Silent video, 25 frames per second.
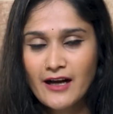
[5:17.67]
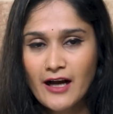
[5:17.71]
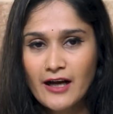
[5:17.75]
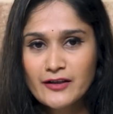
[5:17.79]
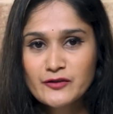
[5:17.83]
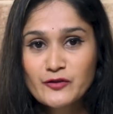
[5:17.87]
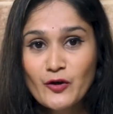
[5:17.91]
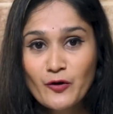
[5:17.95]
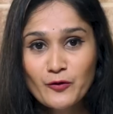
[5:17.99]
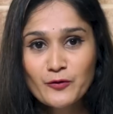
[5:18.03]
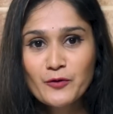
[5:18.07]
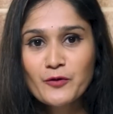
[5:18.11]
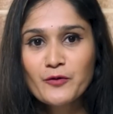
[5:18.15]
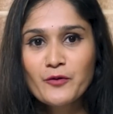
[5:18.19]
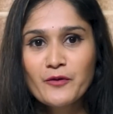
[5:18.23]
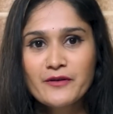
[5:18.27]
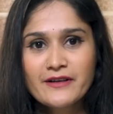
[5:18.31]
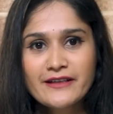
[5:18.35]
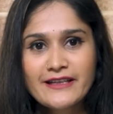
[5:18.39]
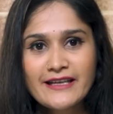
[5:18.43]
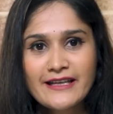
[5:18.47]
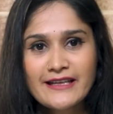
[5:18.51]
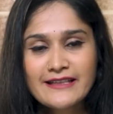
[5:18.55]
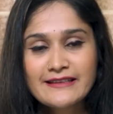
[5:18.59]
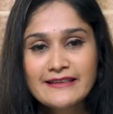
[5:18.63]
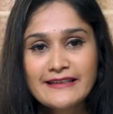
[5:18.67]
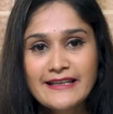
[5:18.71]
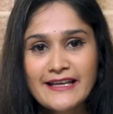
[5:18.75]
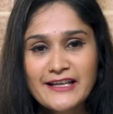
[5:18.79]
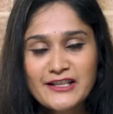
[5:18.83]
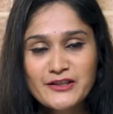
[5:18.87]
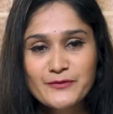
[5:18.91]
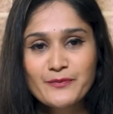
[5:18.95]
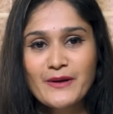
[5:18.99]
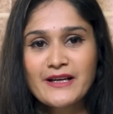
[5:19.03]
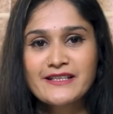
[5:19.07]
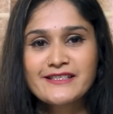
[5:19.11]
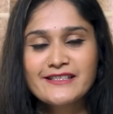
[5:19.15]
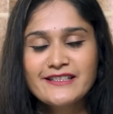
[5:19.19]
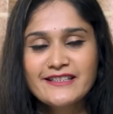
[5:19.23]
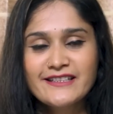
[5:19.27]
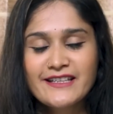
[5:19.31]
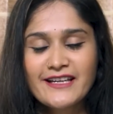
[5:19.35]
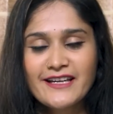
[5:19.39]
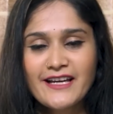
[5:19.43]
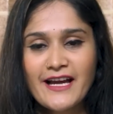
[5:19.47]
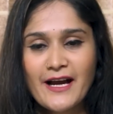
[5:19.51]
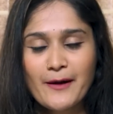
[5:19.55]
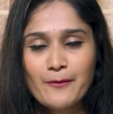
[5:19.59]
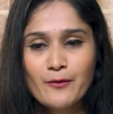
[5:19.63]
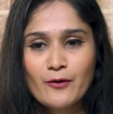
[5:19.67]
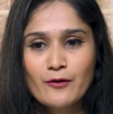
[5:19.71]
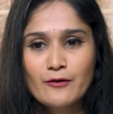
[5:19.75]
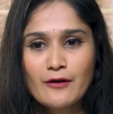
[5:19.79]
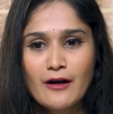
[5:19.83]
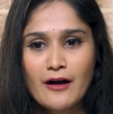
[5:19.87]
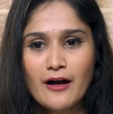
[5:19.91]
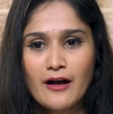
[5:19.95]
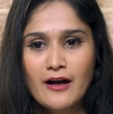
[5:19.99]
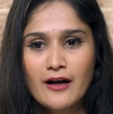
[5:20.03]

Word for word: আর জনগণকে দেশবাসীকে এবং